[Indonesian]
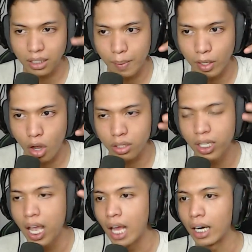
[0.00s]
sama Notes,
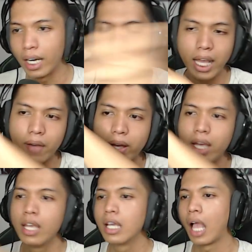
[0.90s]
Rene gue,
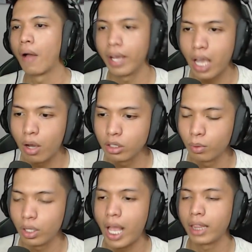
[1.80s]
kayak aku
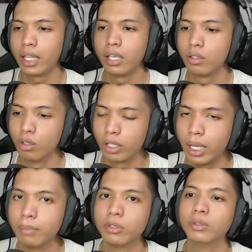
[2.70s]
smooth lighting, gue
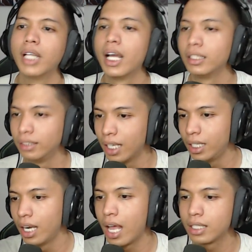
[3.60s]
gameku. Dan
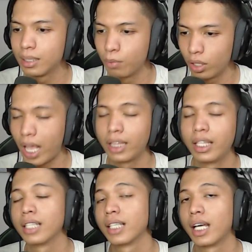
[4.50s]
jadilah smooth
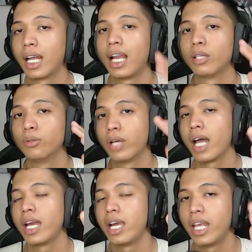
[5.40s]
lighting yang sekarang kalian
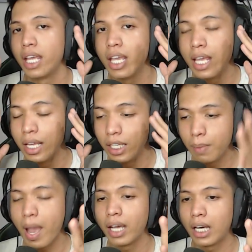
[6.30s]
gunakan ini di
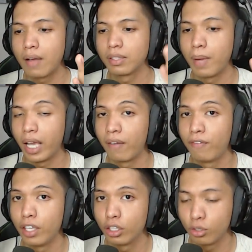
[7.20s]
Minecraft sebagai
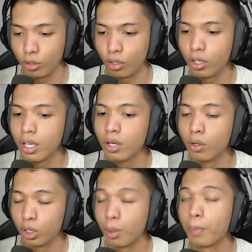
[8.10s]
fitur
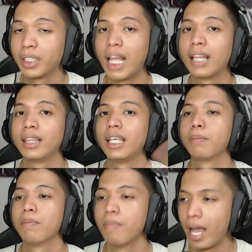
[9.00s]
untuk mempercantik
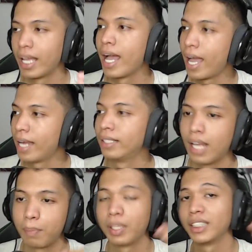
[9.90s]
bayangan
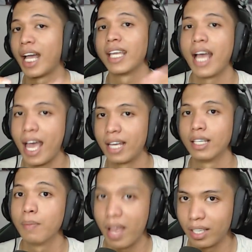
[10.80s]
dan pencahayaan
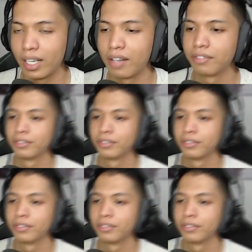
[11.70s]
di Minecraft.